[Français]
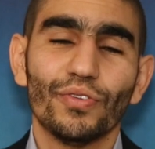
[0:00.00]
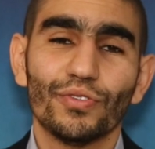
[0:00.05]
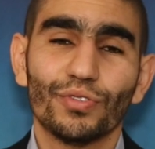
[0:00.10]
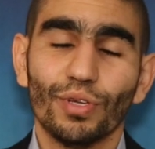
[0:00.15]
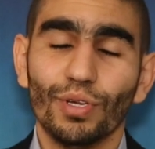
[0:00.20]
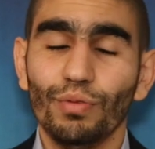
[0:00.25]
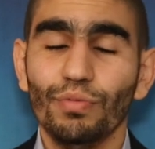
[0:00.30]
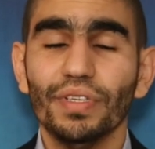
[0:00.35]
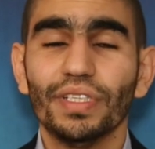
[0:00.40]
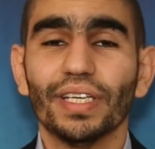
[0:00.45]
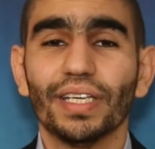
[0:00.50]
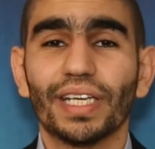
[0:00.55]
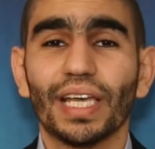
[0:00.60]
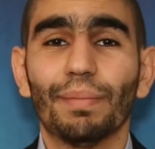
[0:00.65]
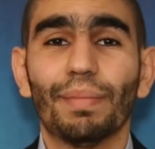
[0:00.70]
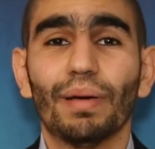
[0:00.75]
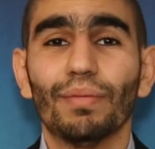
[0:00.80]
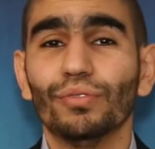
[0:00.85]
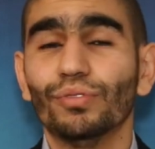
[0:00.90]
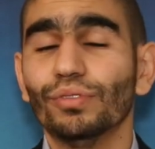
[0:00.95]
Celui qui est
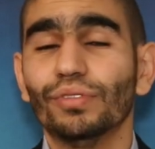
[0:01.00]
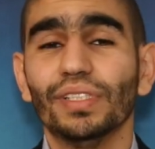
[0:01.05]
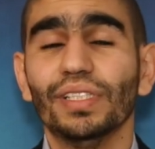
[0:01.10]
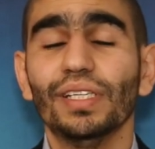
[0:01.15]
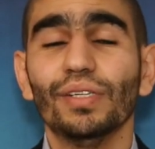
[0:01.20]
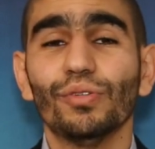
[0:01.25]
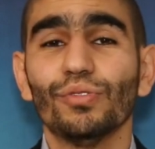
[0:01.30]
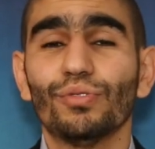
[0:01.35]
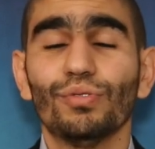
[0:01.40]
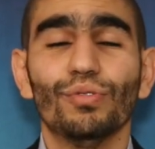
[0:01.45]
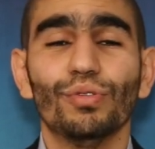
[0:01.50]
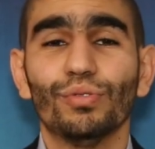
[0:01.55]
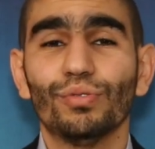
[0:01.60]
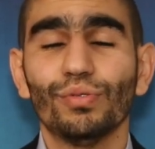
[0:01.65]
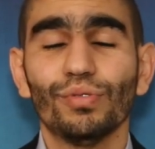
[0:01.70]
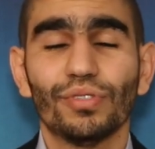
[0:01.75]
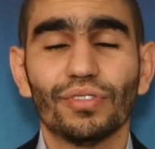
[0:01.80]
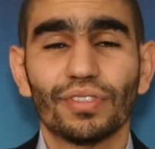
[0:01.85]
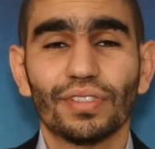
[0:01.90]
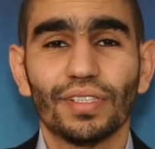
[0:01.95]
capable de t'aider au-dessus de
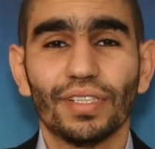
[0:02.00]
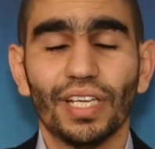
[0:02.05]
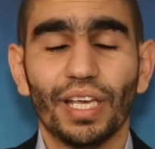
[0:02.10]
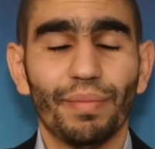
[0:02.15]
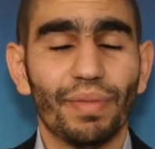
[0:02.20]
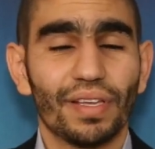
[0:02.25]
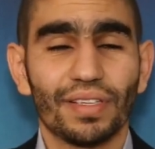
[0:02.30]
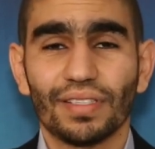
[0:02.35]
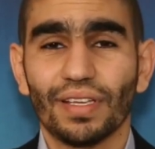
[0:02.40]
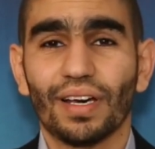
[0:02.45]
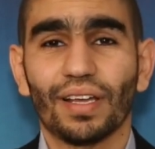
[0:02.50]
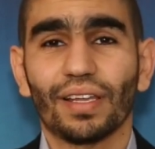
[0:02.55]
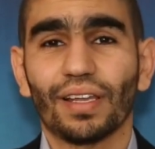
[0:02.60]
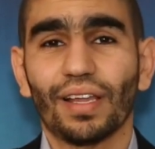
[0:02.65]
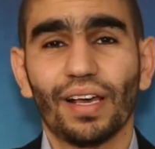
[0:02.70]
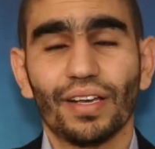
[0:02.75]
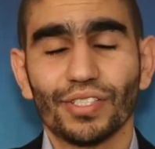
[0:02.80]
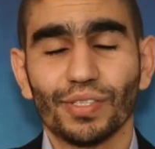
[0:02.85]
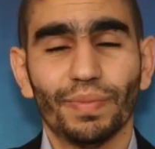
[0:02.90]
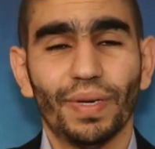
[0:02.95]
tous, eh bien c'est
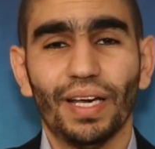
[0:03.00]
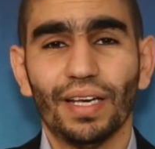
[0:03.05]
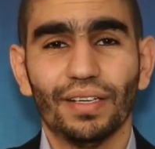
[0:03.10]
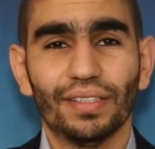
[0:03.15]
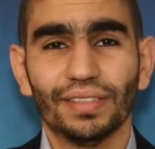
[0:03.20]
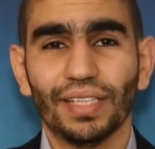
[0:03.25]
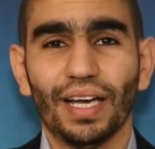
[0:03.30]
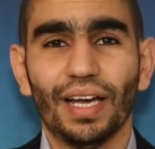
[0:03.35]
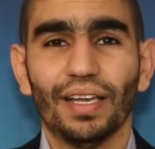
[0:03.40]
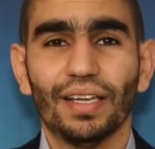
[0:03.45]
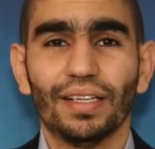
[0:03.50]
Allah subhanahu